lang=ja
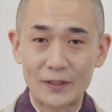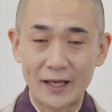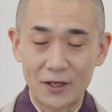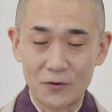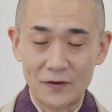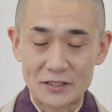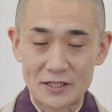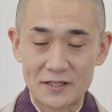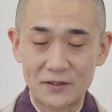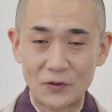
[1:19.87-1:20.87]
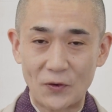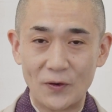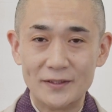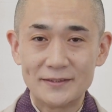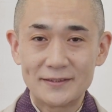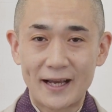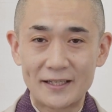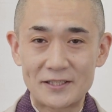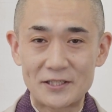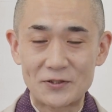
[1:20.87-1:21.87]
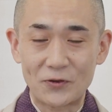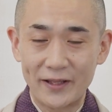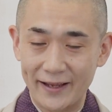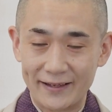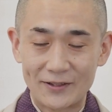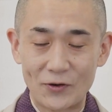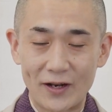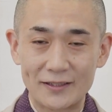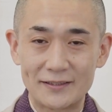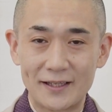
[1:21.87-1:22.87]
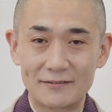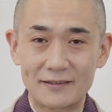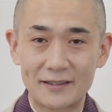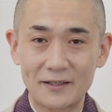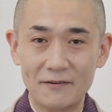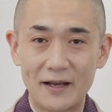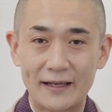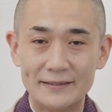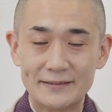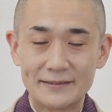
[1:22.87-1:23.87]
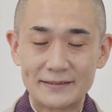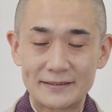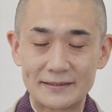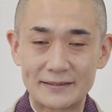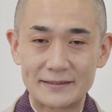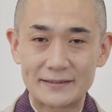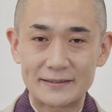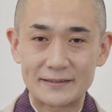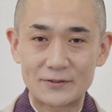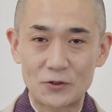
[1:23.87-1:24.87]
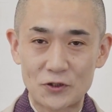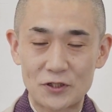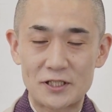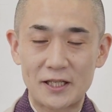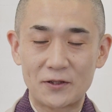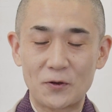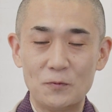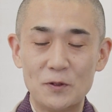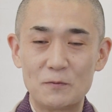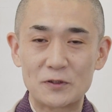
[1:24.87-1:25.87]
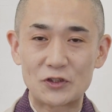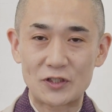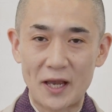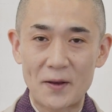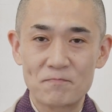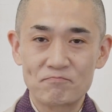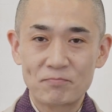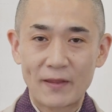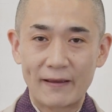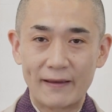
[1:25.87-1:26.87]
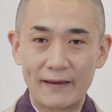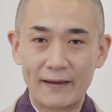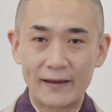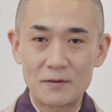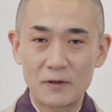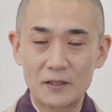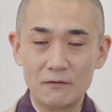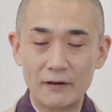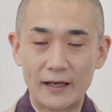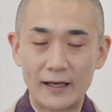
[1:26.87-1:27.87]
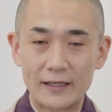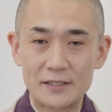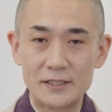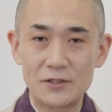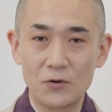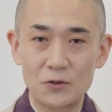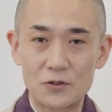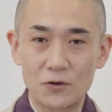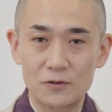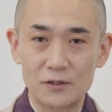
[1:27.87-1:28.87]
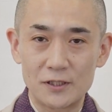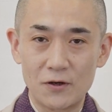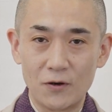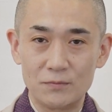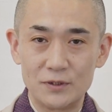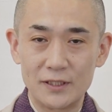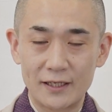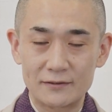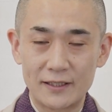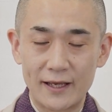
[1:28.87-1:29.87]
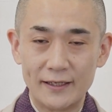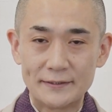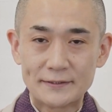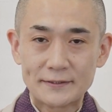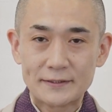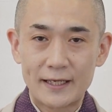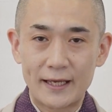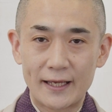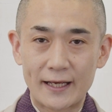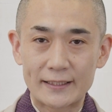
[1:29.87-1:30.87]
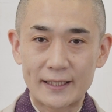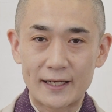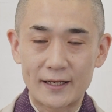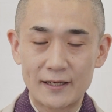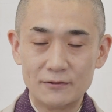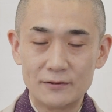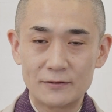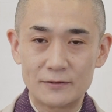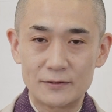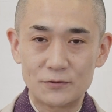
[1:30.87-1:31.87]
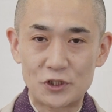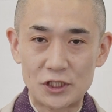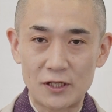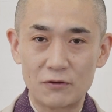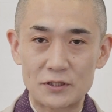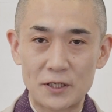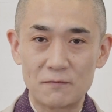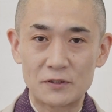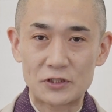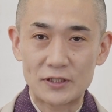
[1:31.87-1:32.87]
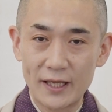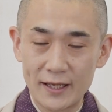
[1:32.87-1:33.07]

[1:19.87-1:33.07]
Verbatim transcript: う竹の技さんの配信をねご覧になる方はご存知だと思いますが、今では人形浄瑠璃の文楽で語られる節でございます